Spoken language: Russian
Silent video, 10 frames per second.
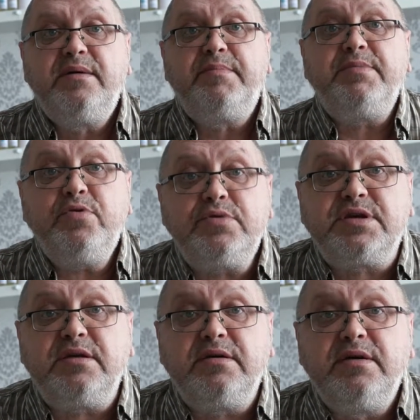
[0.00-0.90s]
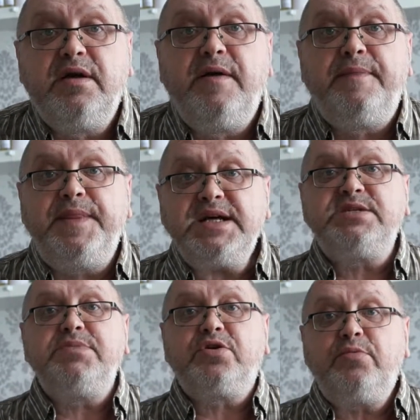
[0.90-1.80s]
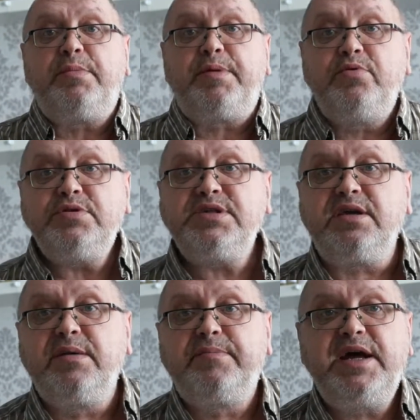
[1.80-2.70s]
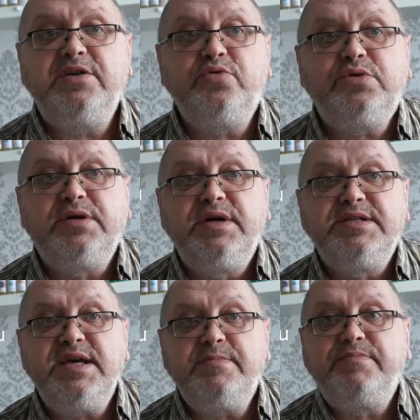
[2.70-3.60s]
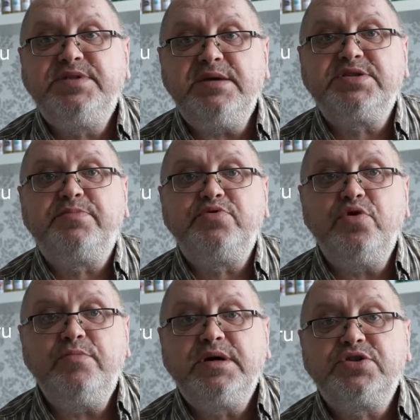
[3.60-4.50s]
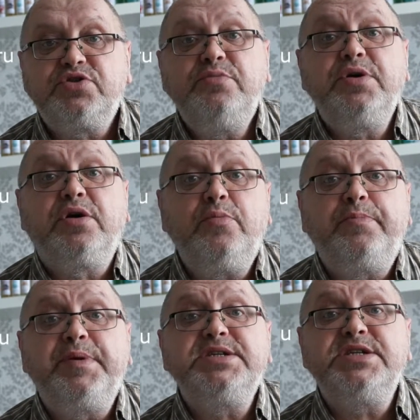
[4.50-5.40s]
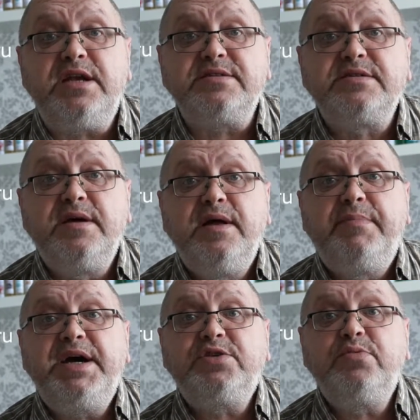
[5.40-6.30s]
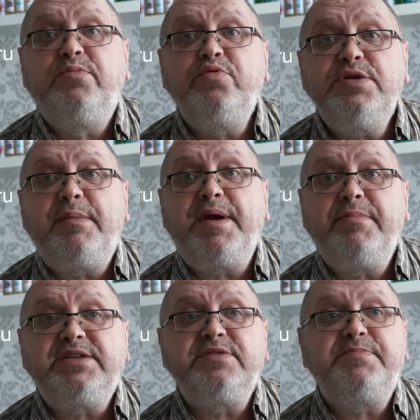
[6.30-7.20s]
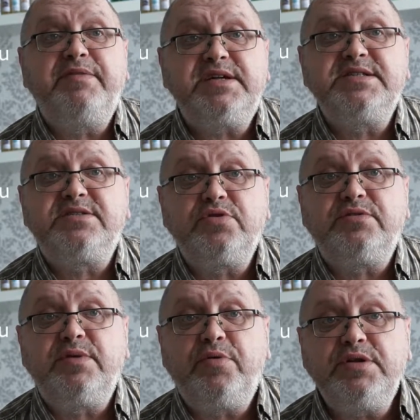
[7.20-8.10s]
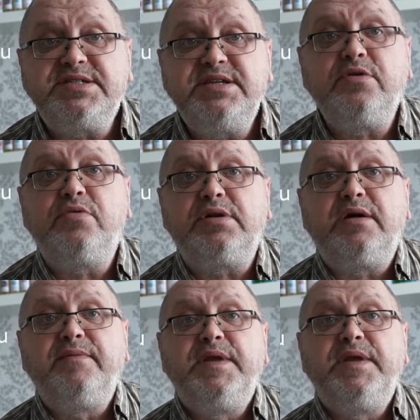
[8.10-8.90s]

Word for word: пробиотики – наши микробопробиотики пройдут тем, тем же путем, что и микроб-пришелец. Поэтому будем обрабатывать поверхность ротовой полости и горла.